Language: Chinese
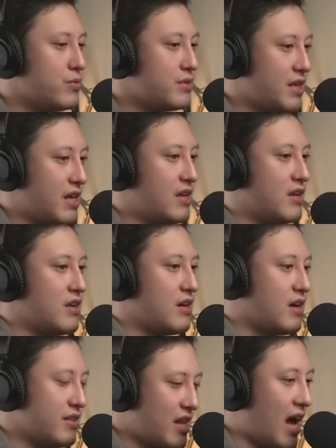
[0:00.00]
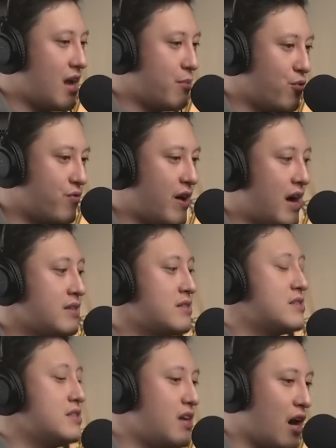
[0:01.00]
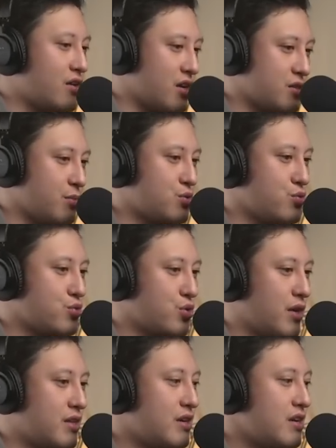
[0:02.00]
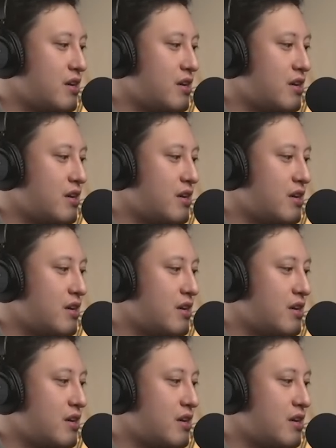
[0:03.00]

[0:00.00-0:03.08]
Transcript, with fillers: 你。很大一部分啊，私钥要怎么储存？